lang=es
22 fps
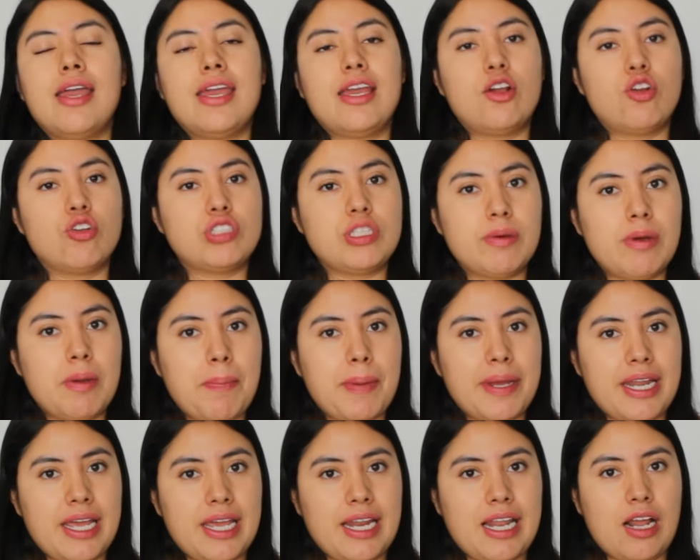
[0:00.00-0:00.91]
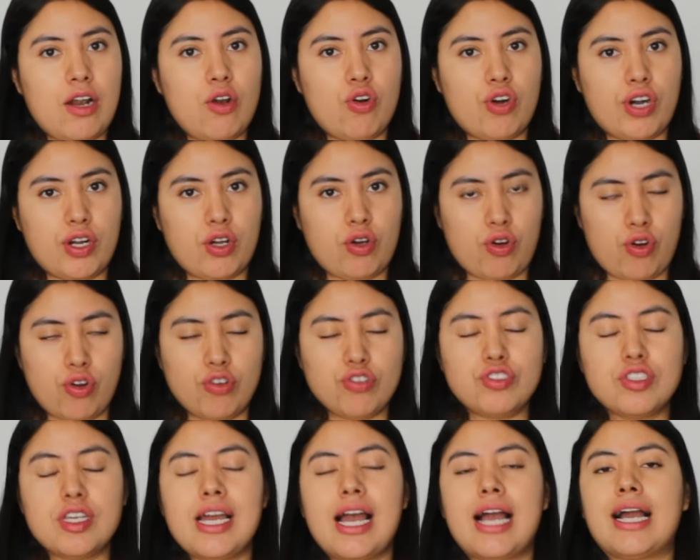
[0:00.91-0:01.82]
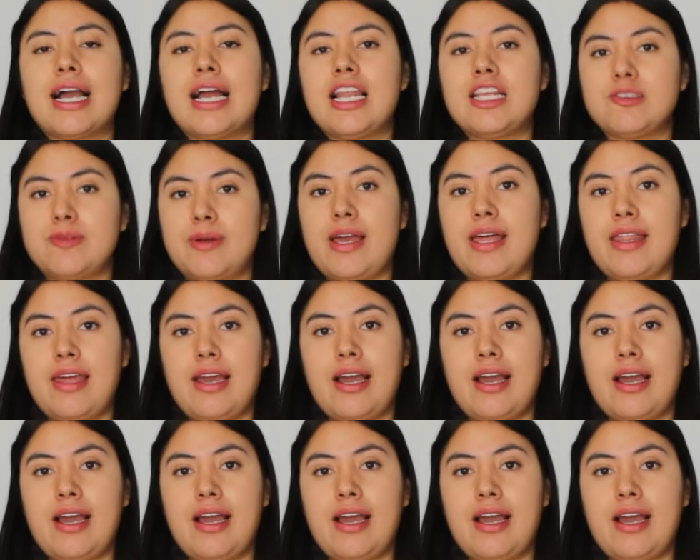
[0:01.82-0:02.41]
Inclusive Pereira lo reconoce, acá les voy a